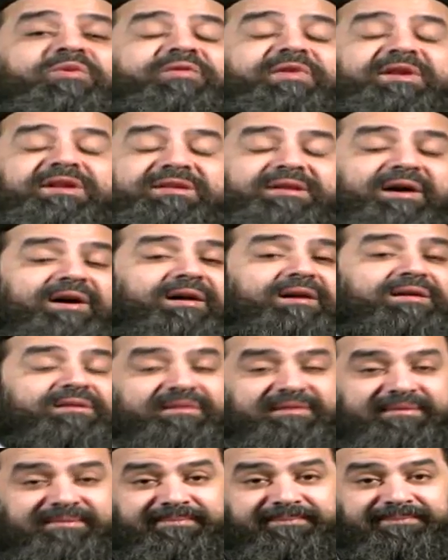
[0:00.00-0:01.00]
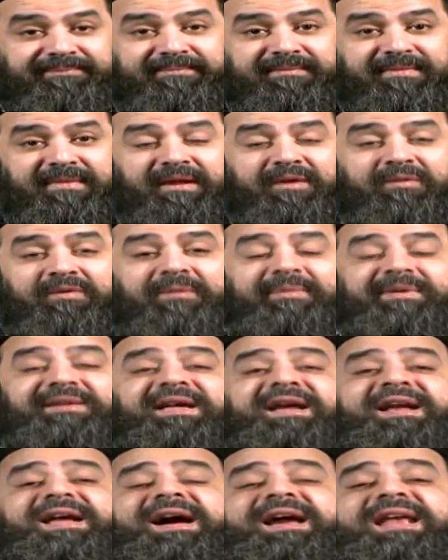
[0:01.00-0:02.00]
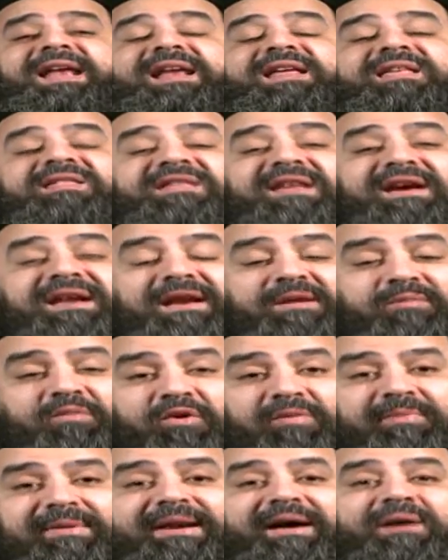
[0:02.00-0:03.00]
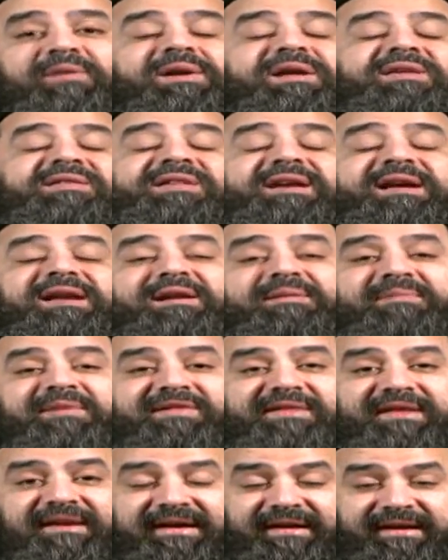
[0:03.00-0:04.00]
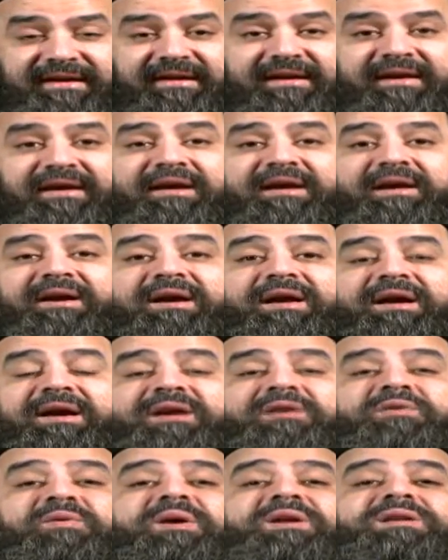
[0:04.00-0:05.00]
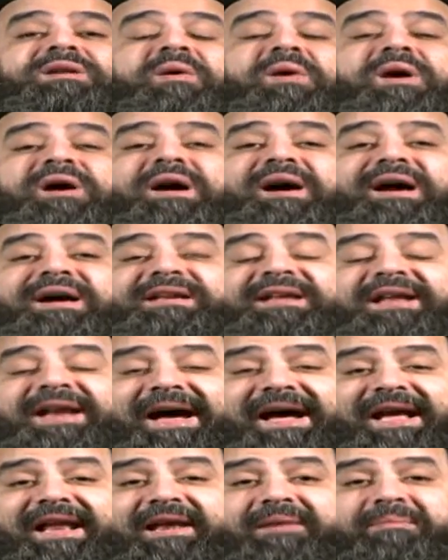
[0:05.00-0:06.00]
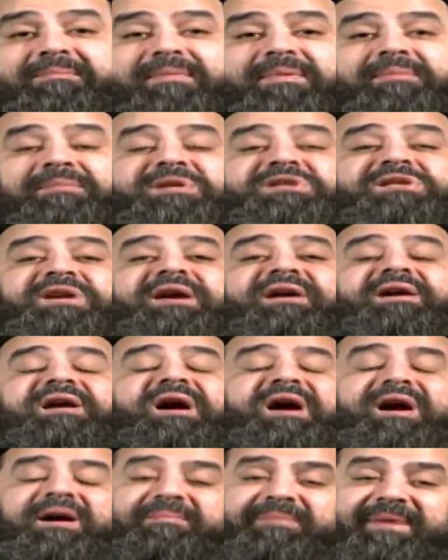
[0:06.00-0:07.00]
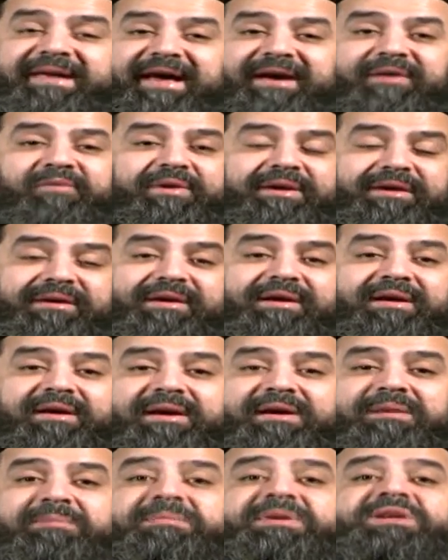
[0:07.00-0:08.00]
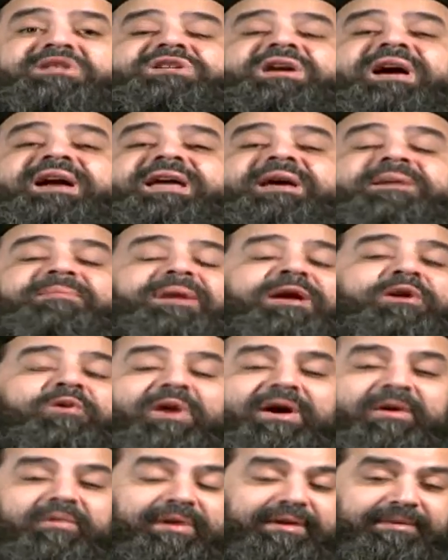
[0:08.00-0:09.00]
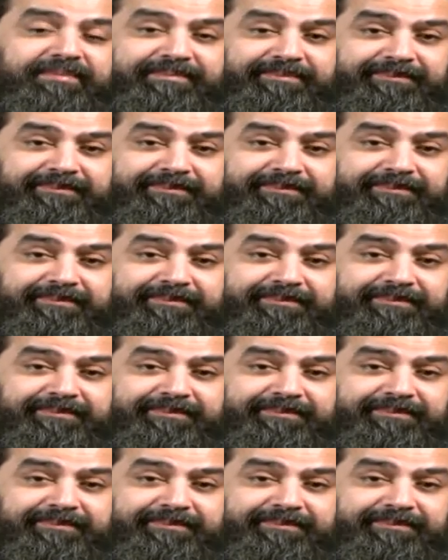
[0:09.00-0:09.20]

وفي اضطهاد وبالتالي على الإنسان المؤمن أو الإنسان المسيحي أنه يتوقع أن العالم مش هيرحب بيه قوي مش هيقبله قوي